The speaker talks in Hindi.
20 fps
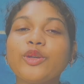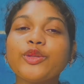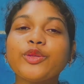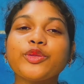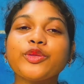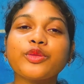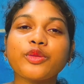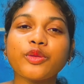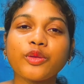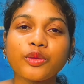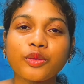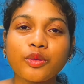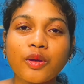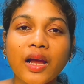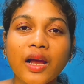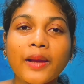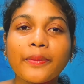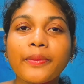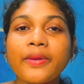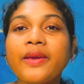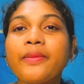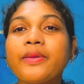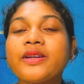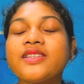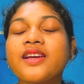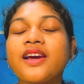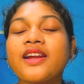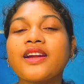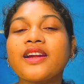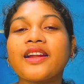दोस्तों तो अभी
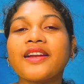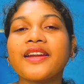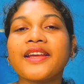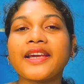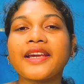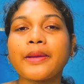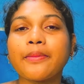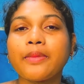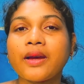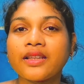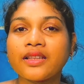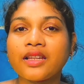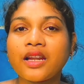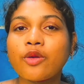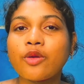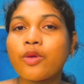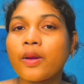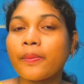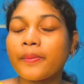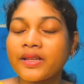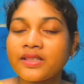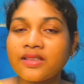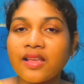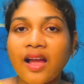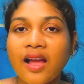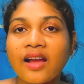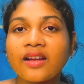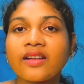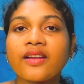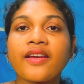बाजार करने के बाद ना वापस
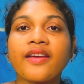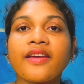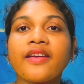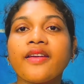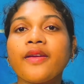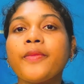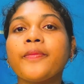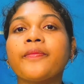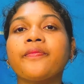आ गए हैं